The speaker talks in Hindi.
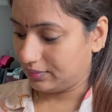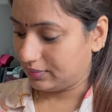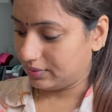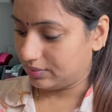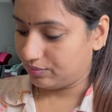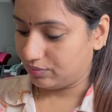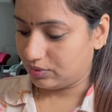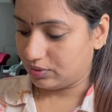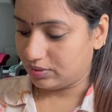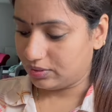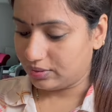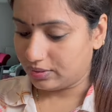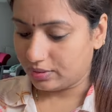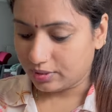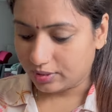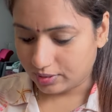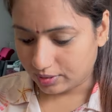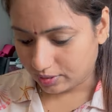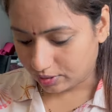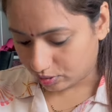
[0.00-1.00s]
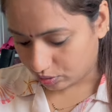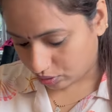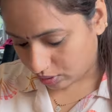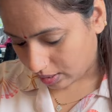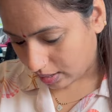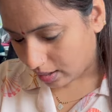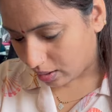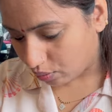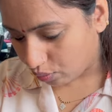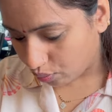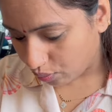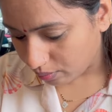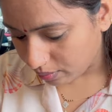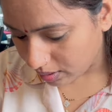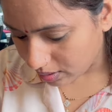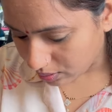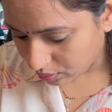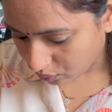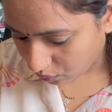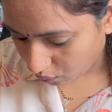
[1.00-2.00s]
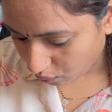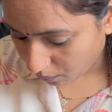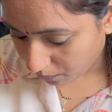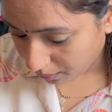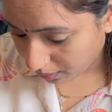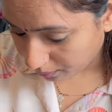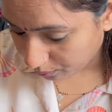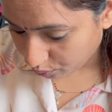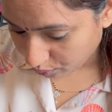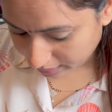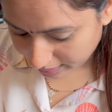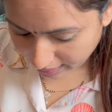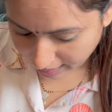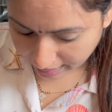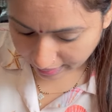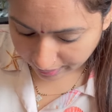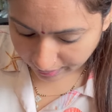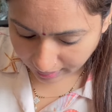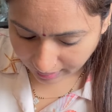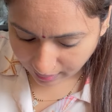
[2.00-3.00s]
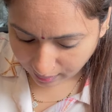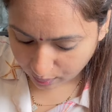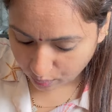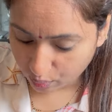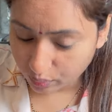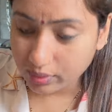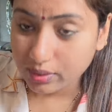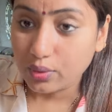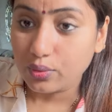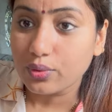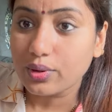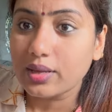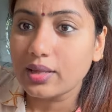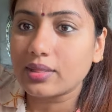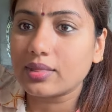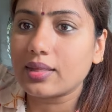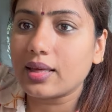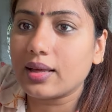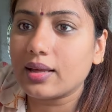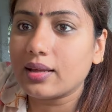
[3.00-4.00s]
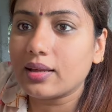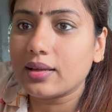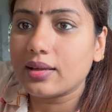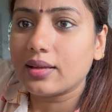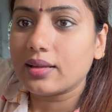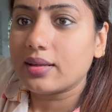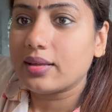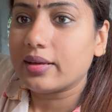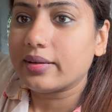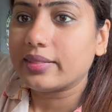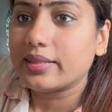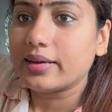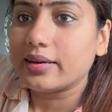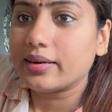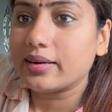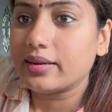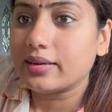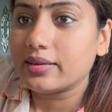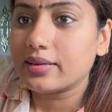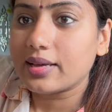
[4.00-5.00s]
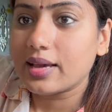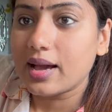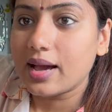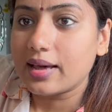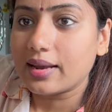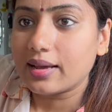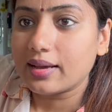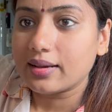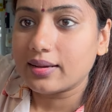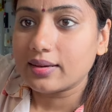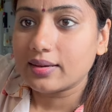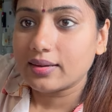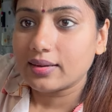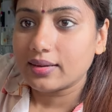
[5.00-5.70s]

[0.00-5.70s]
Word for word: समझे तो एक उम्मीद होप हमको यही वाला लौकी उकी से है ये देख रहे ये आ रहा है